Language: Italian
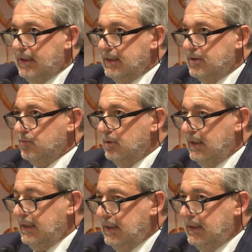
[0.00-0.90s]
Fondazione
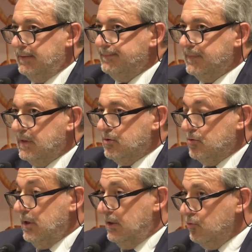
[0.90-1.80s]
Quotarella ed
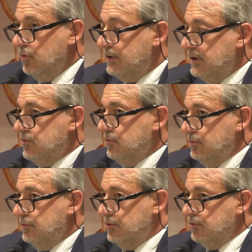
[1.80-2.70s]
esperto di
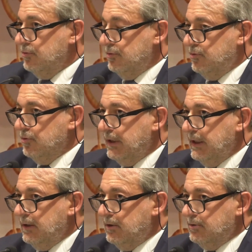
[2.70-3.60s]
comunicazione e
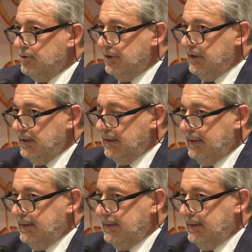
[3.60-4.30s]
negoziazione, a